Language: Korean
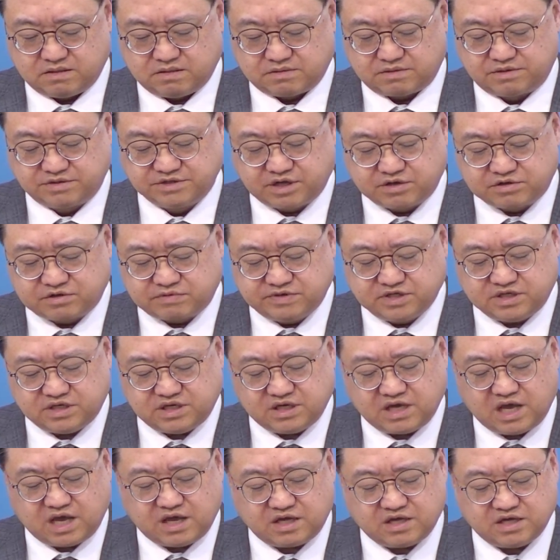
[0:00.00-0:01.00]
그런데 여러분
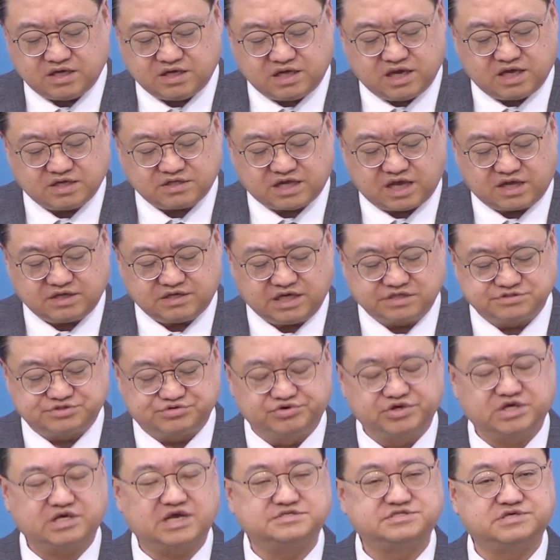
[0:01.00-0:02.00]
이에, 이에 대해
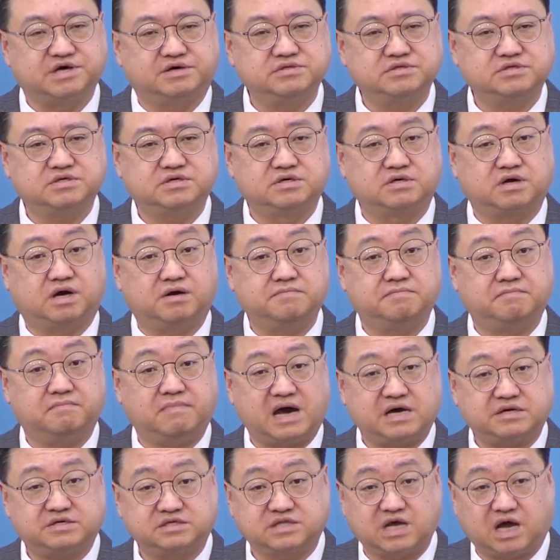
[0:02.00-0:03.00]
예수님께서는 그런
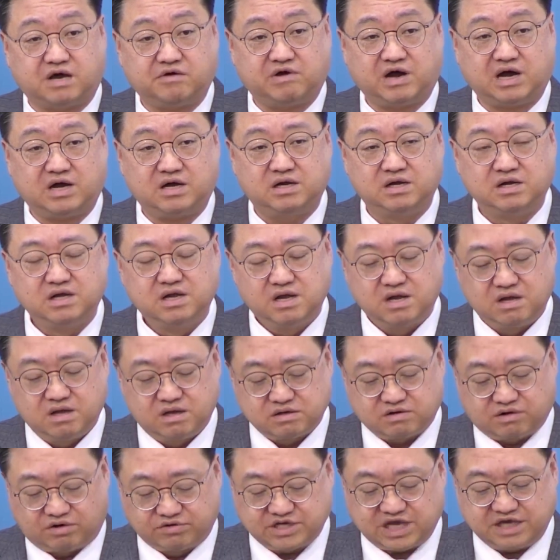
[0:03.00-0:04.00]
마르다와
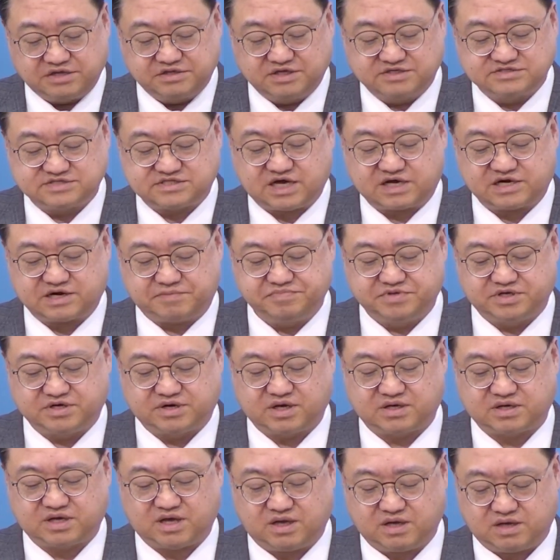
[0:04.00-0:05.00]
거기에 있는
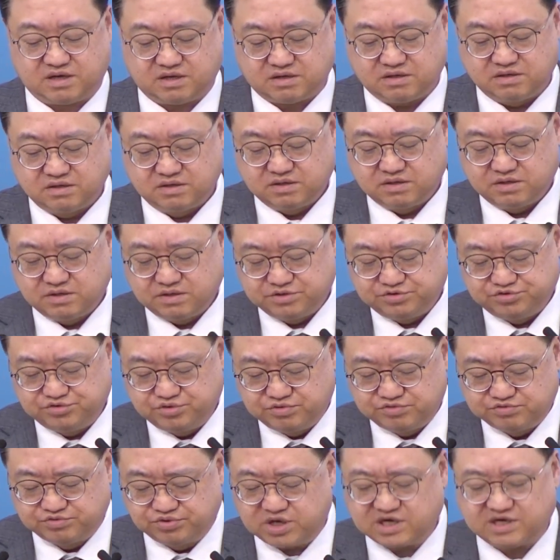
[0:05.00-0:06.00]
사람들에게
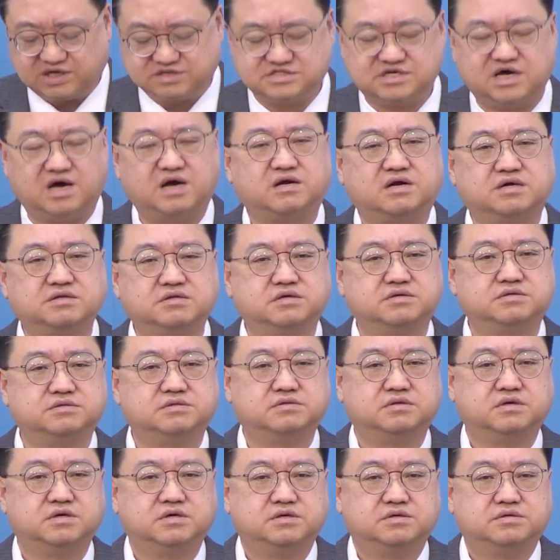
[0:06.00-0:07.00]
우리가 잘
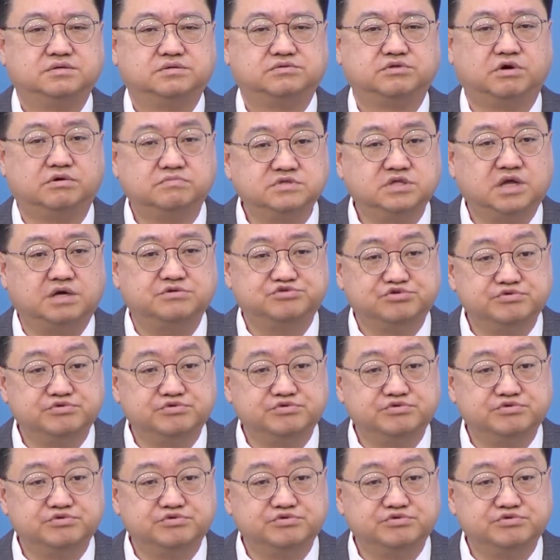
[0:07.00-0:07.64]
아는 너무나